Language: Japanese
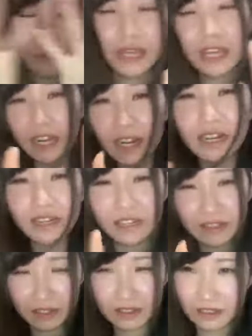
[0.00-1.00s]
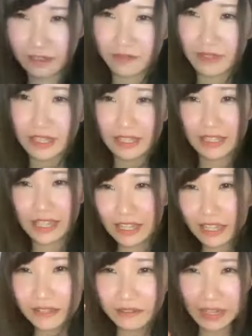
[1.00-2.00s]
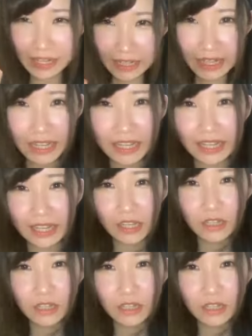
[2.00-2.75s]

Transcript: 前から洗ってる。じゃ、洗顔を変えて、